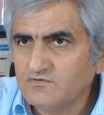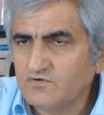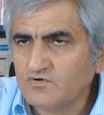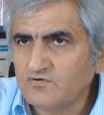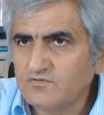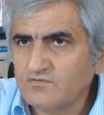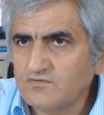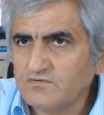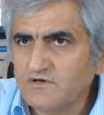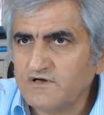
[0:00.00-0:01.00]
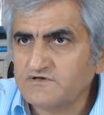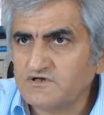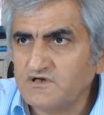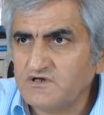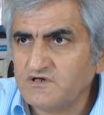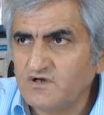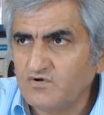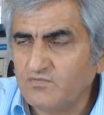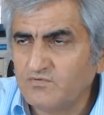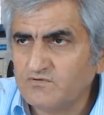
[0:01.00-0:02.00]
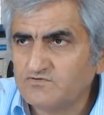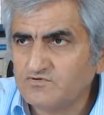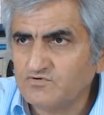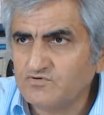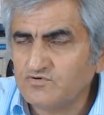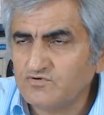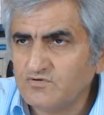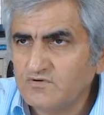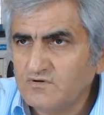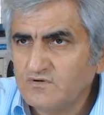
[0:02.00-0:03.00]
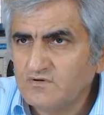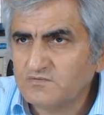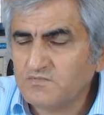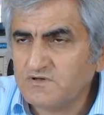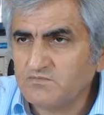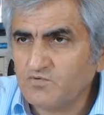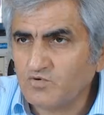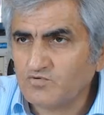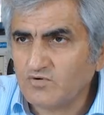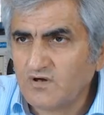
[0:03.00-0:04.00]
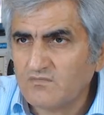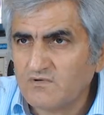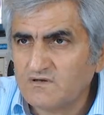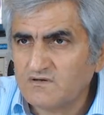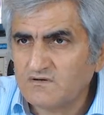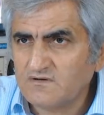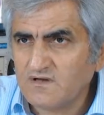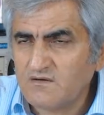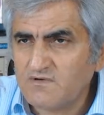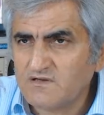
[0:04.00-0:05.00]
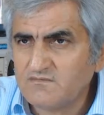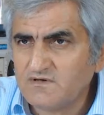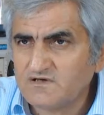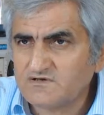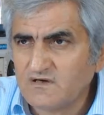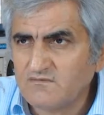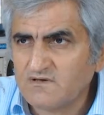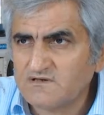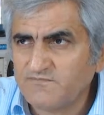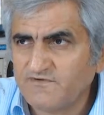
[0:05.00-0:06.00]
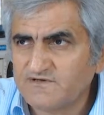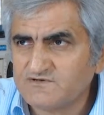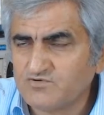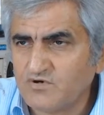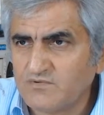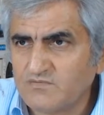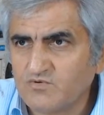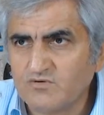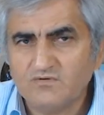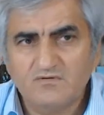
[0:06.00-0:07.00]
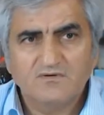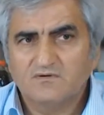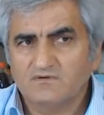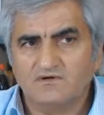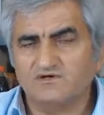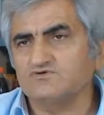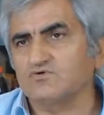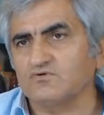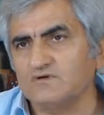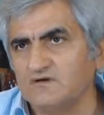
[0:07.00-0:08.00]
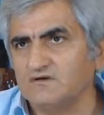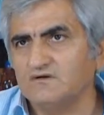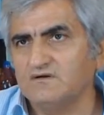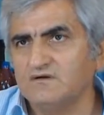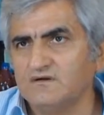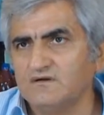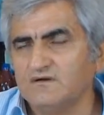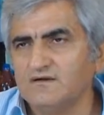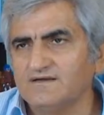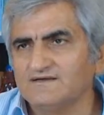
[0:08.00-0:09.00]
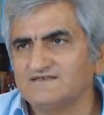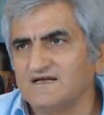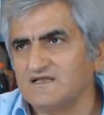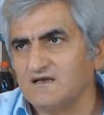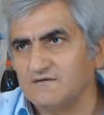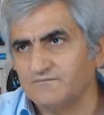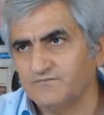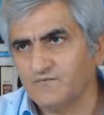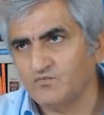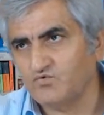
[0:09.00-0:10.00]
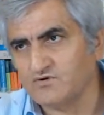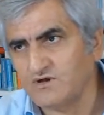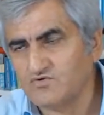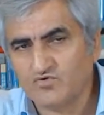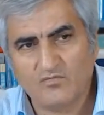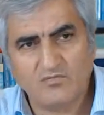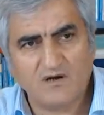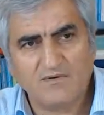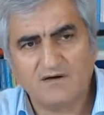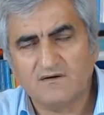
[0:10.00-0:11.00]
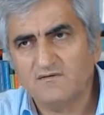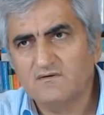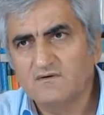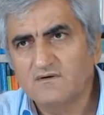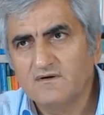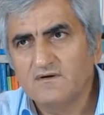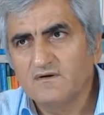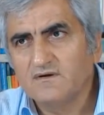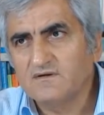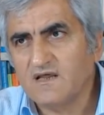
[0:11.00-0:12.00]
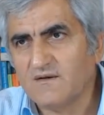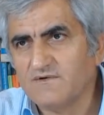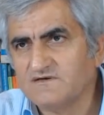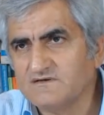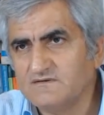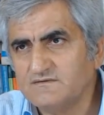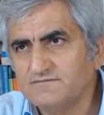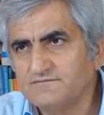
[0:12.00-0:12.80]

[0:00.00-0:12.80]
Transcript: Diyor ki gerçekten iyi geliyor mu? Çünkü diyor gitmediğim doktor kalmadı, denemediğim ilaç kalmadı, hiçbir faydasını görmedim diyor. Hiç sorun değil. Zaten buradan yorumlara bakın ter bezi,